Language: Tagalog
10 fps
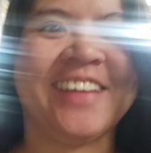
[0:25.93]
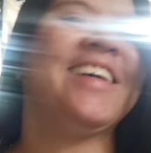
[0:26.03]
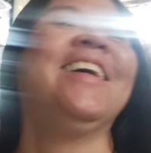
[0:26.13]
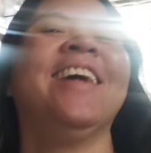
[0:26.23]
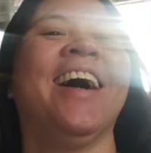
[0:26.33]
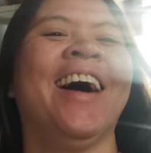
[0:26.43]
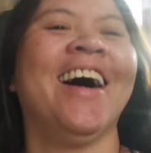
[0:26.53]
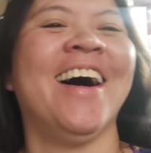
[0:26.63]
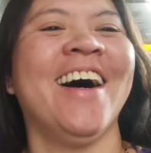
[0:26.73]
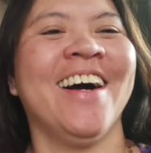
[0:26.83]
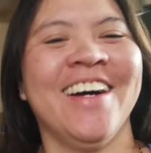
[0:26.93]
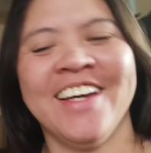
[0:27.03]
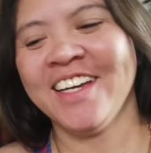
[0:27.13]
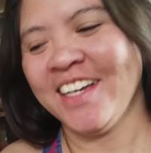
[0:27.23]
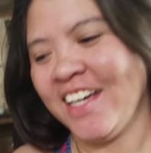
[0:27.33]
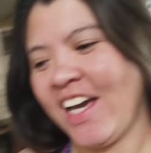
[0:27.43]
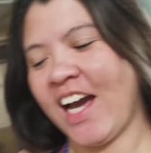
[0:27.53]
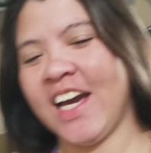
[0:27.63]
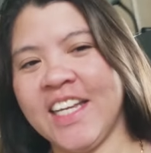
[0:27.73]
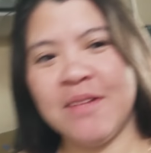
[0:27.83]
natin?
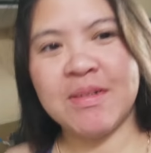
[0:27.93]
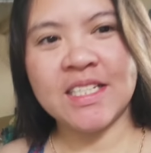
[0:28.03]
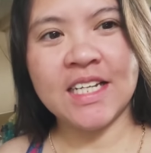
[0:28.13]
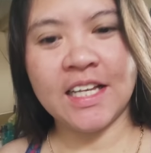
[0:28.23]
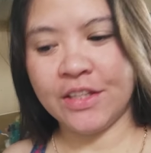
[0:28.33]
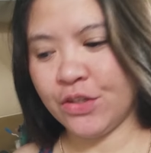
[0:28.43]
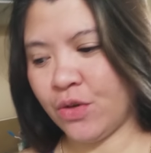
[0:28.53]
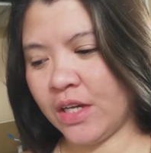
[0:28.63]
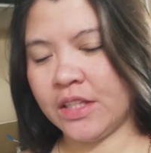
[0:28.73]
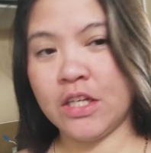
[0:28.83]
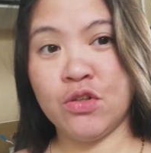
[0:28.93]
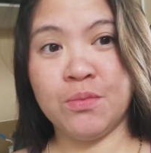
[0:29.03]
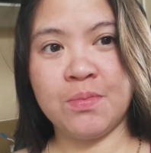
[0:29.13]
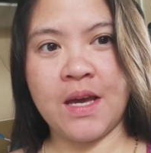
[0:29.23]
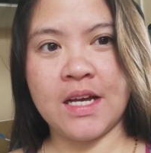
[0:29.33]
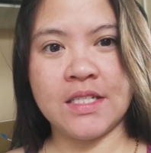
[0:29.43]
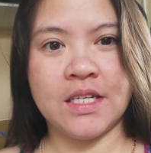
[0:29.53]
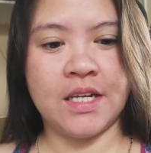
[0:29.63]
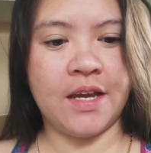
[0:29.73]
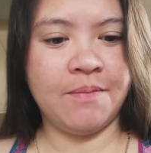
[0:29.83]
ah, ilabas na natin yung ating lumpia
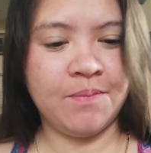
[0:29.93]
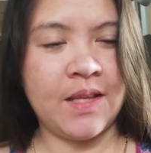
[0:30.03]
sa ref.